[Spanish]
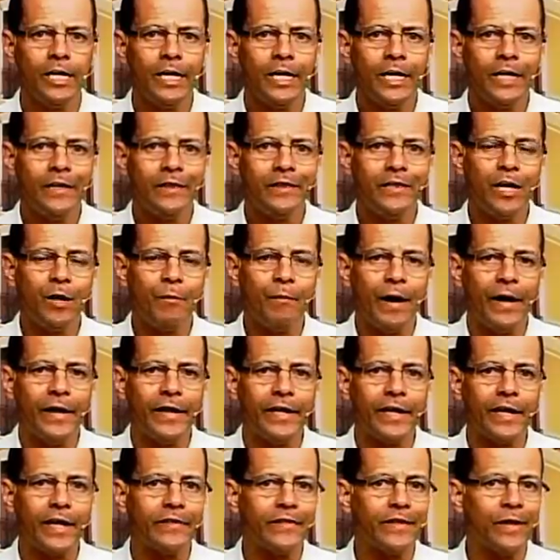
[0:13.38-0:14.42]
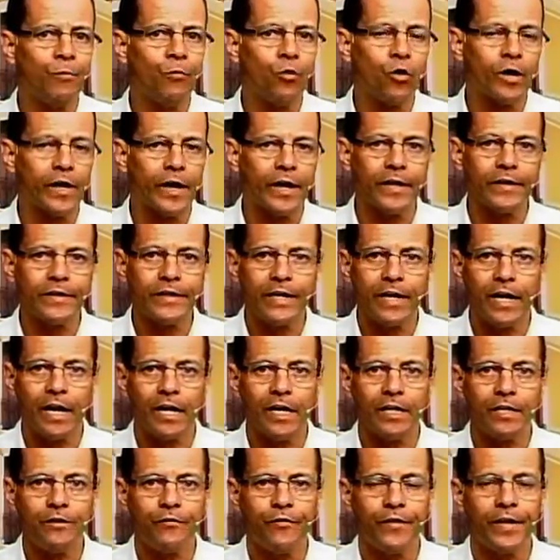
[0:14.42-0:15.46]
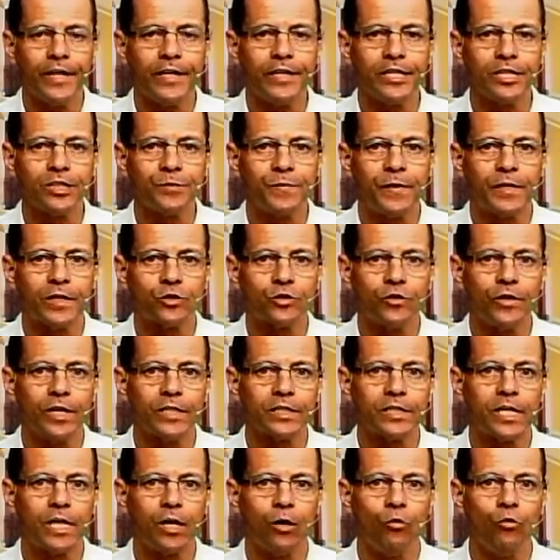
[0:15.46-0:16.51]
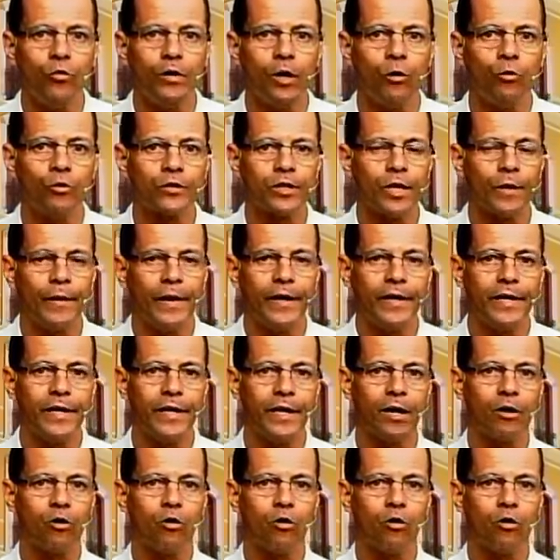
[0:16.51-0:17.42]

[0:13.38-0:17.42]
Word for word: de manera democrática a las diferentes personas que de una u otra manera,